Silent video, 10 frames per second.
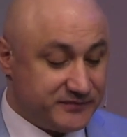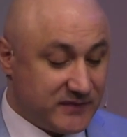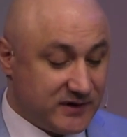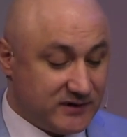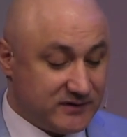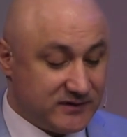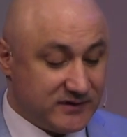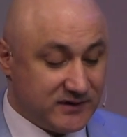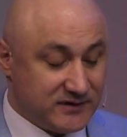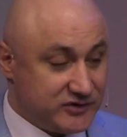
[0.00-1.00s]

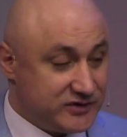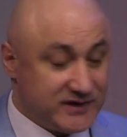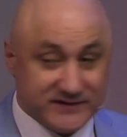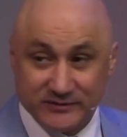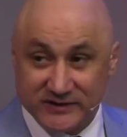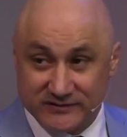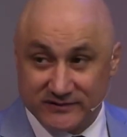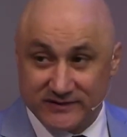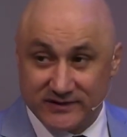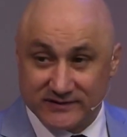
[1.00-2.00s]
Это начиная с
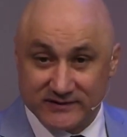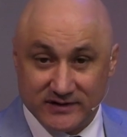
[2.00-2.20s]
17 текста,